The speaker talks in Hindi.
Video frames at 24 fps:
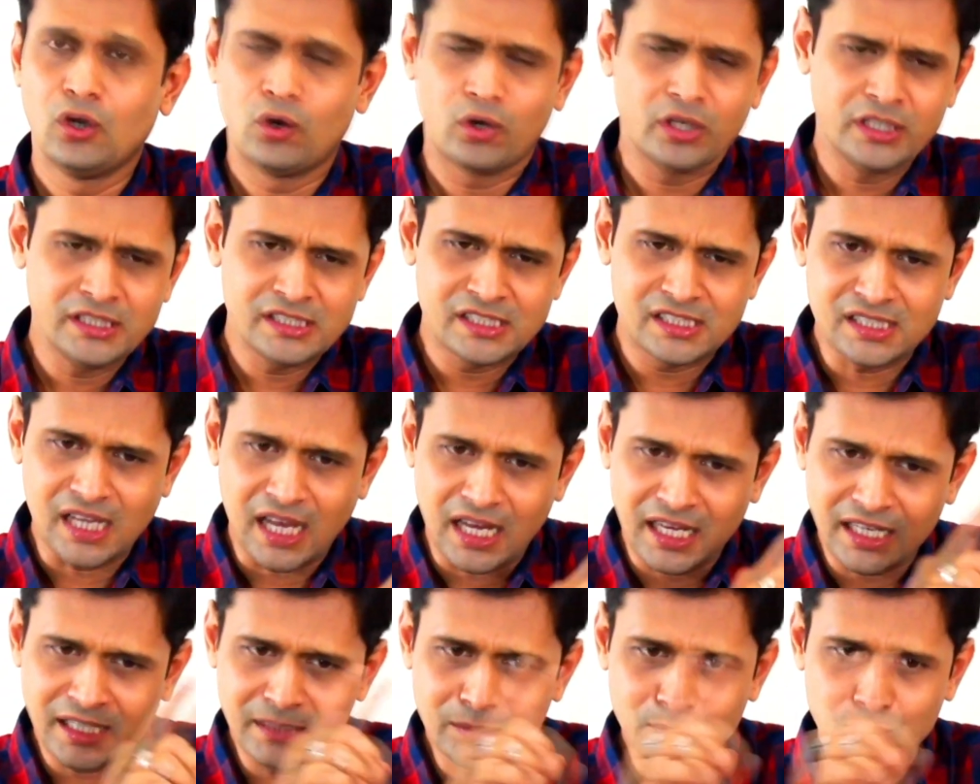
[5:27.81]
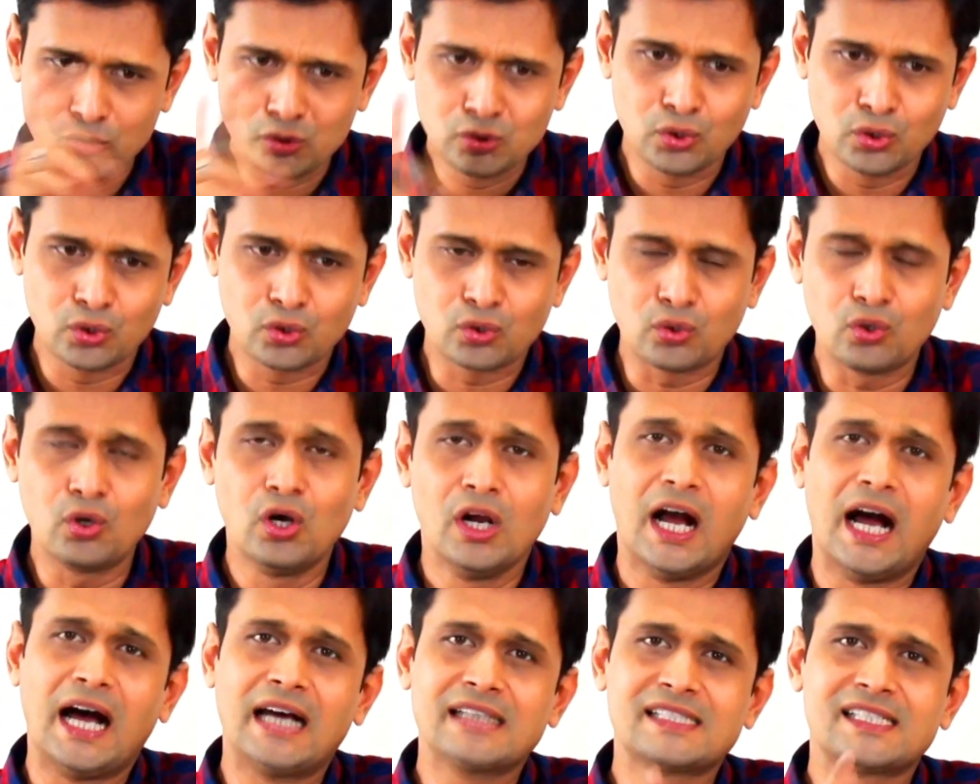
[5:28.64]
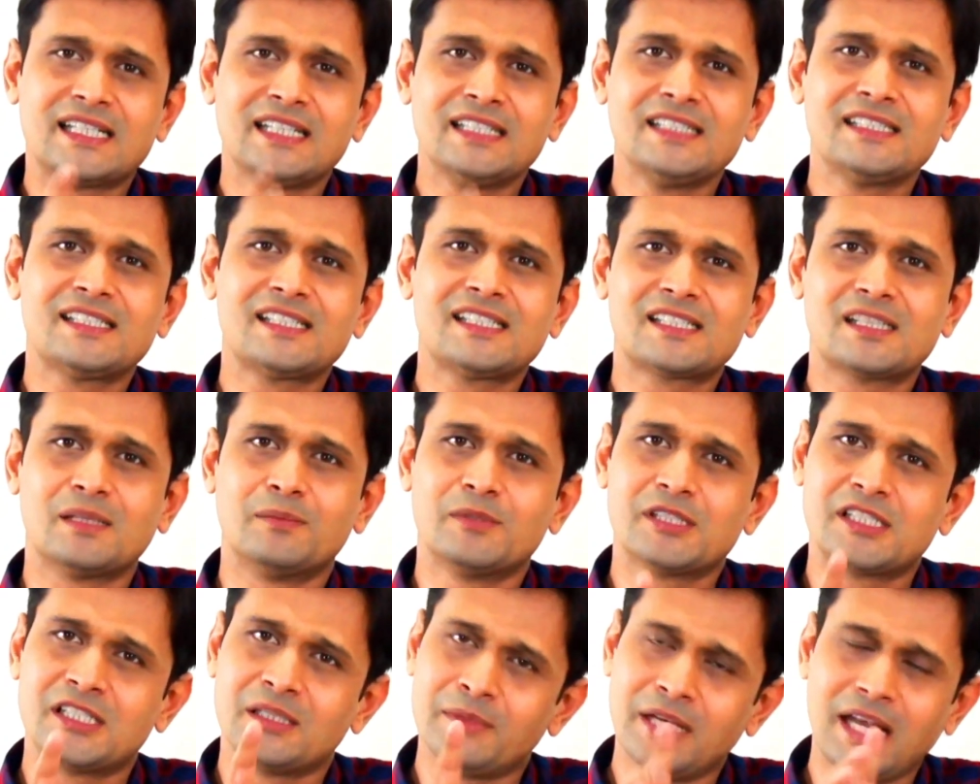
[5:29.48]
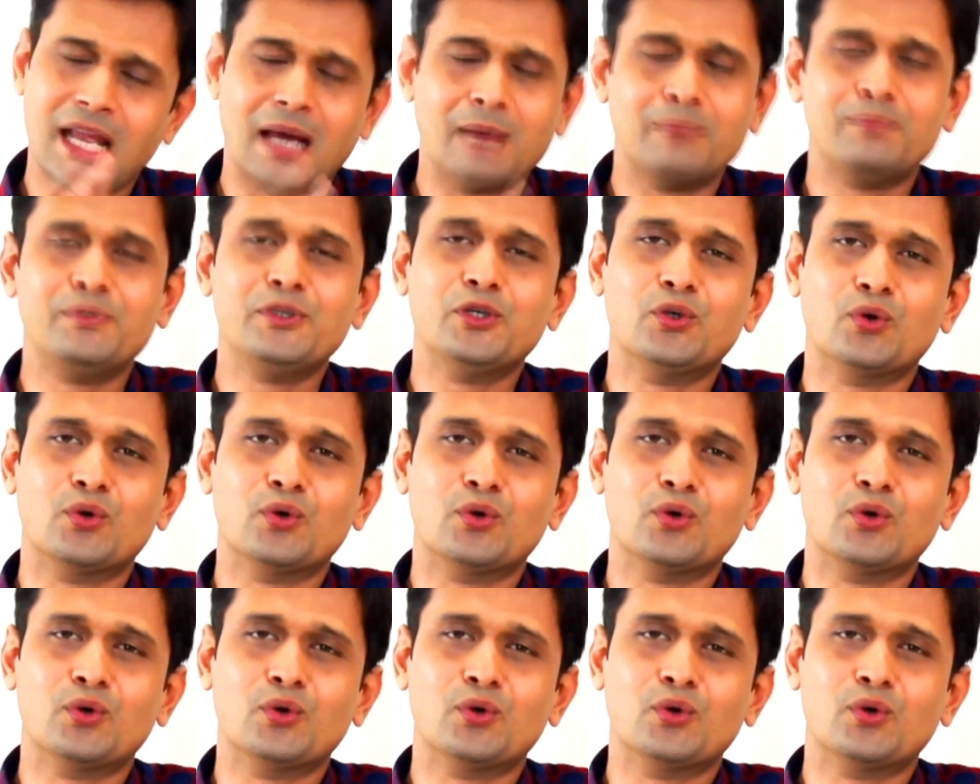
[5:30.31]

और इन सारे मुद्दों को आसानी से समझने में लाभ भी